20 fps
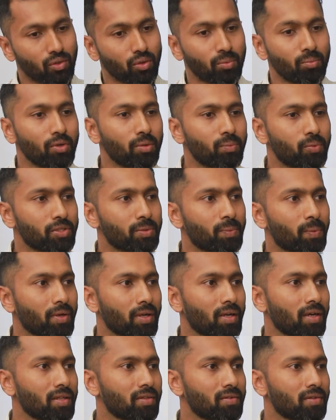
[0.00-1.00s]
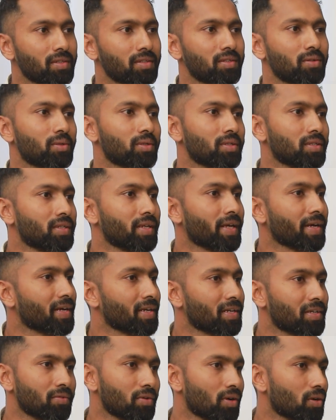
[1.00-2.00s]
ஸோ ரொம்ப புஷ் பண்ணால் அது வந்து ஒரு
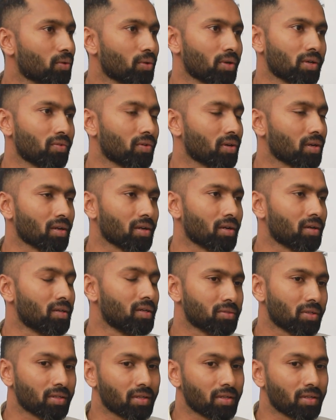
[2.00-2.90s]
நெகட்டிவாக கூட வரலாம் ஸோ